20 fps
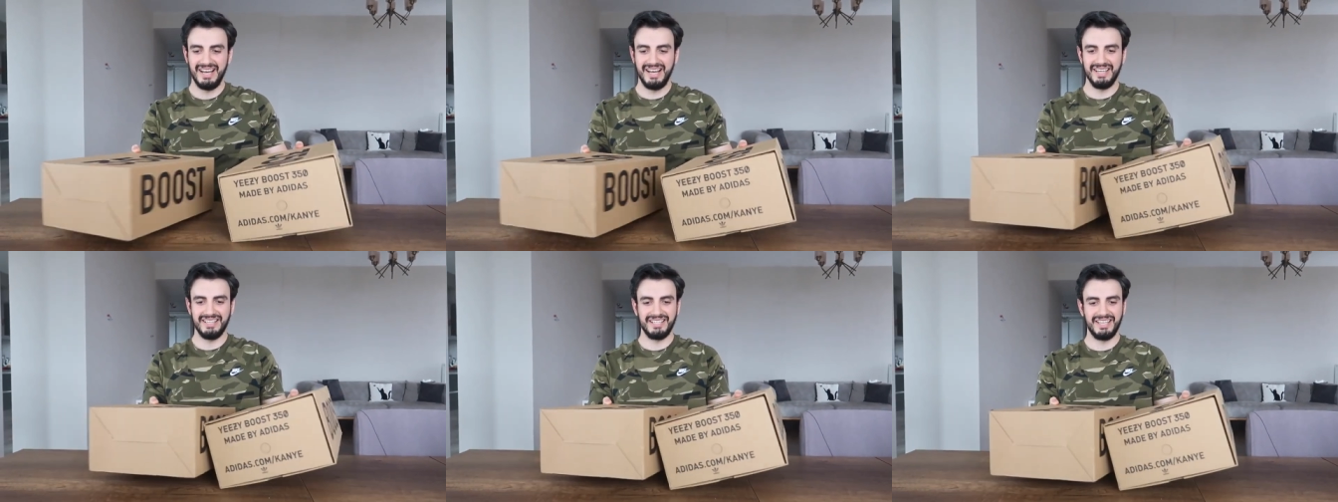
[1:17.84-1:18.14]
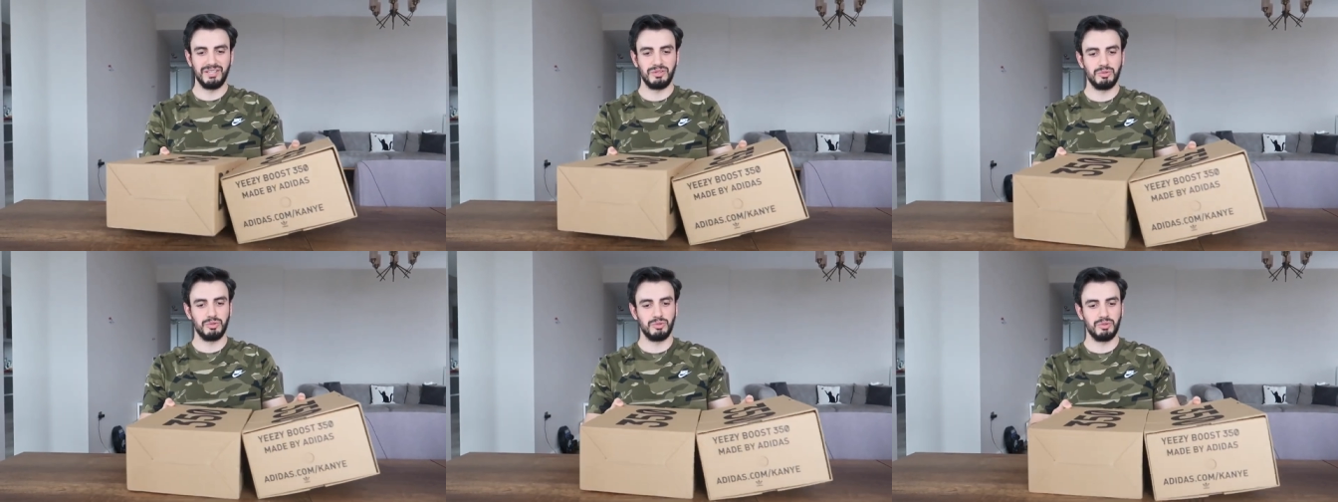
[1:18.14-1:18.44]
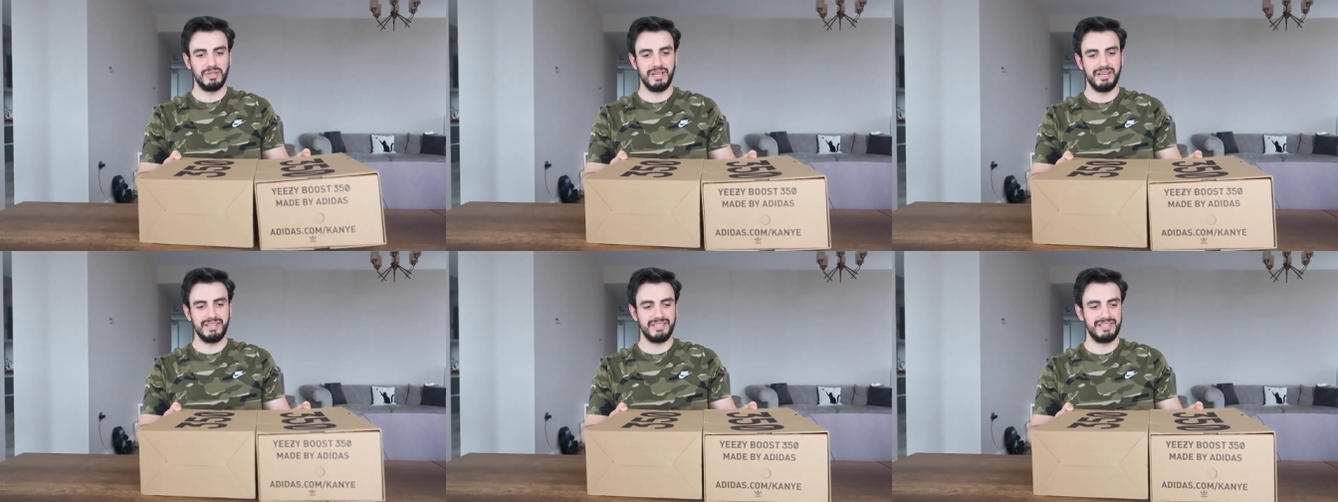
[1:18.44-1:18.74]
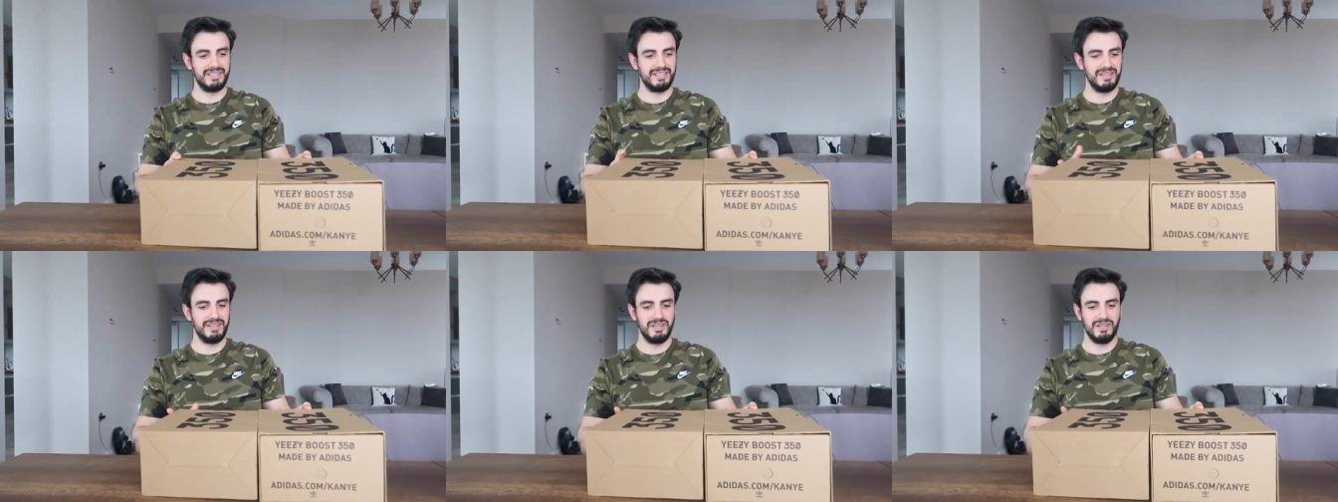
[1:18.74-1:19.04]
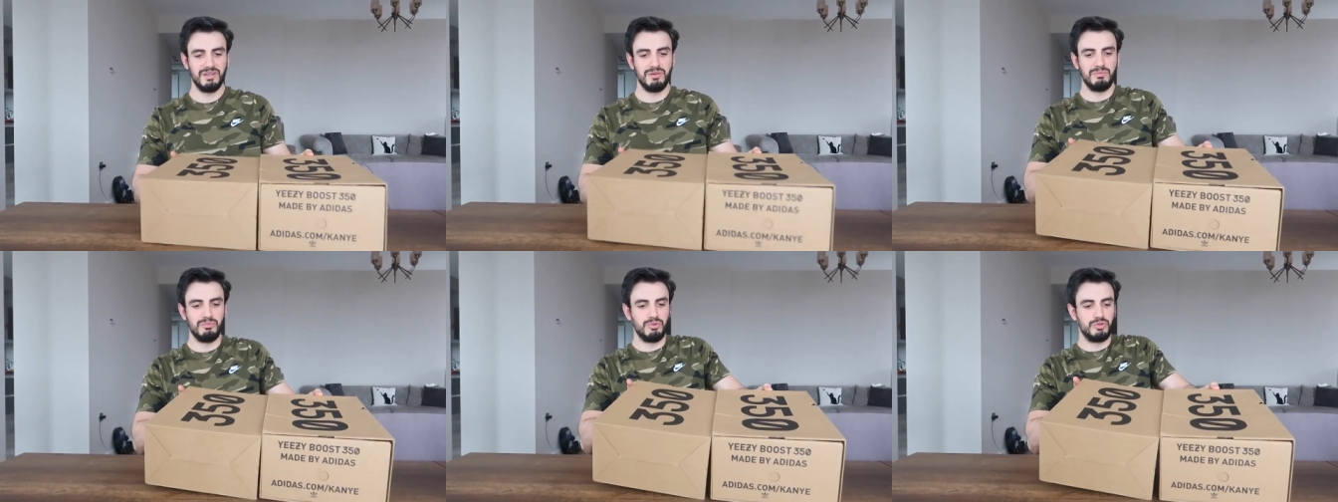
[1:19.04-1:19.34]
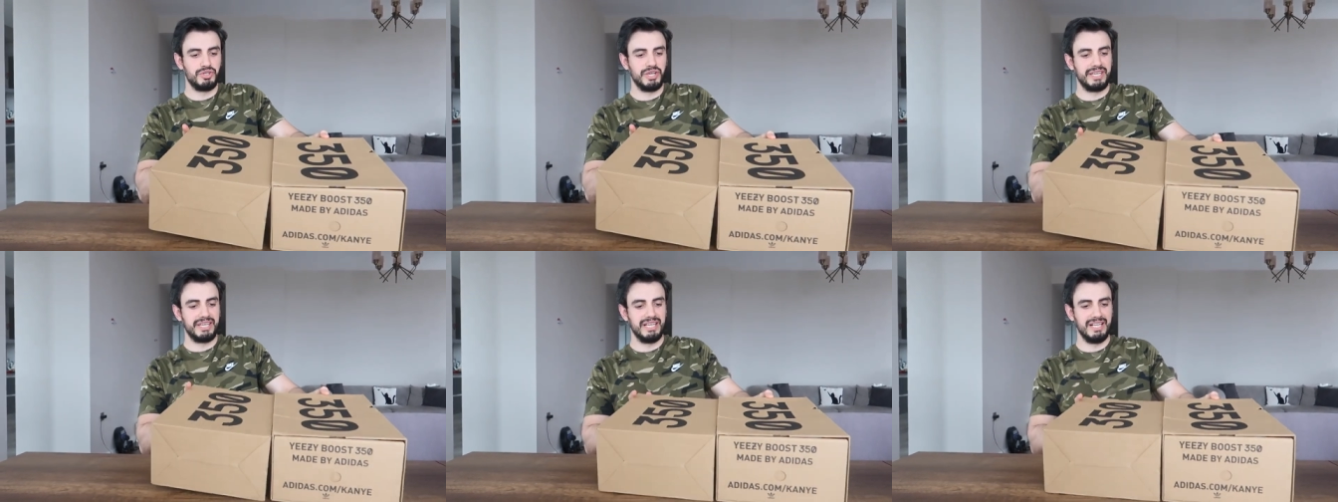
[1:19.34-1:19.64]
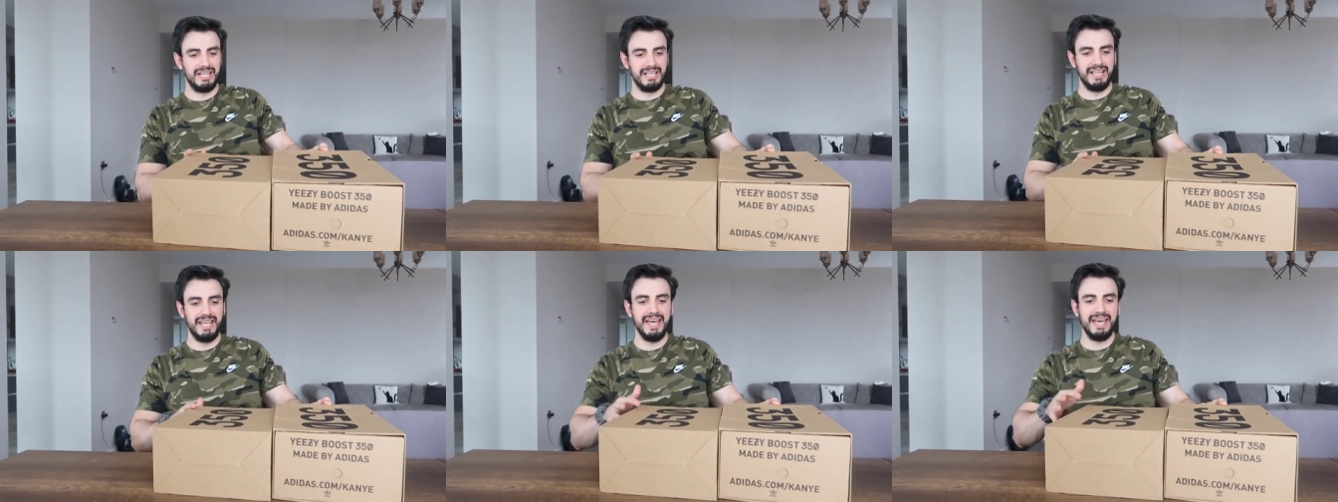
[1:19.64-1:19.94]
Aynen kutular bu
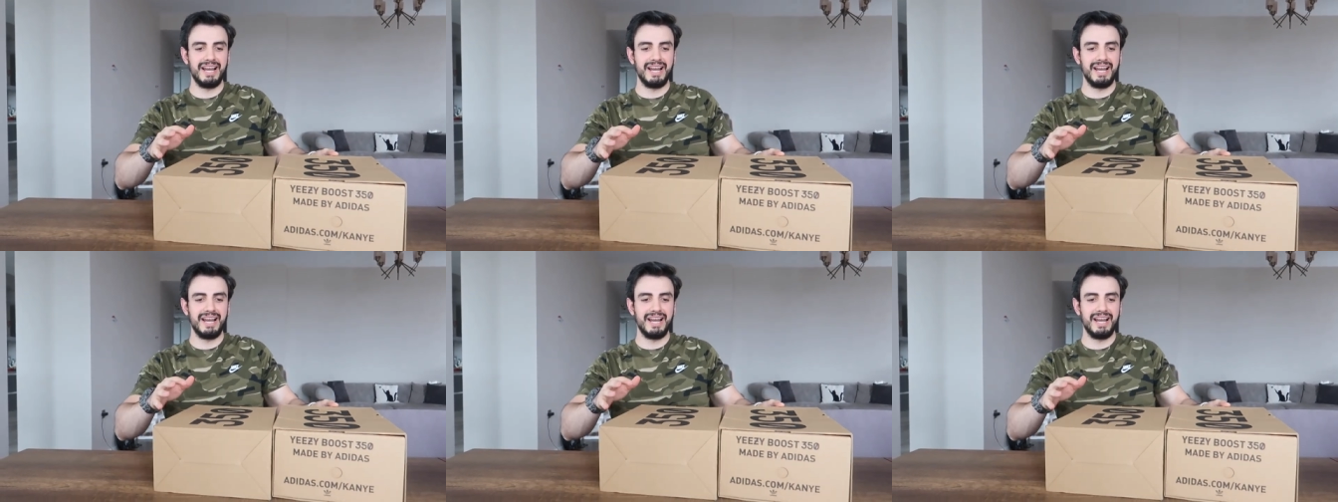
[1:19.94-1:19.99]
şekilde.